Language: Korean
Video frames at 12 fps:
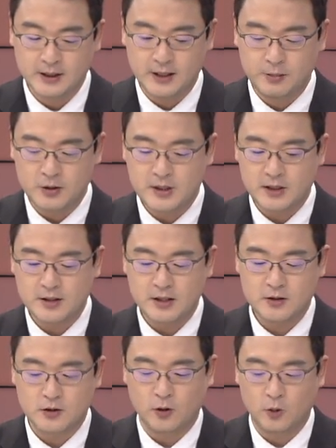이번
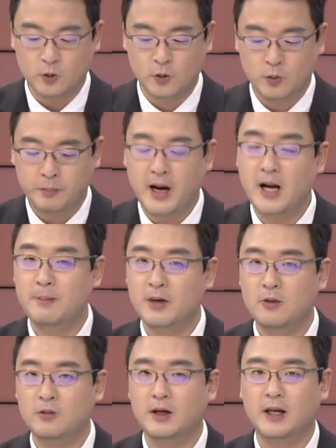상승에서 적어도
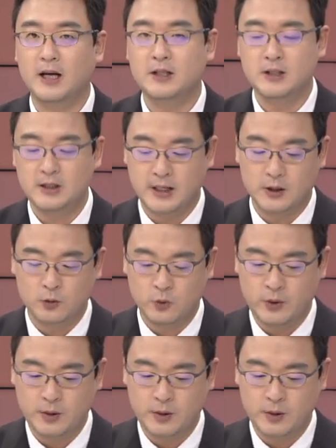8만 원대까지라도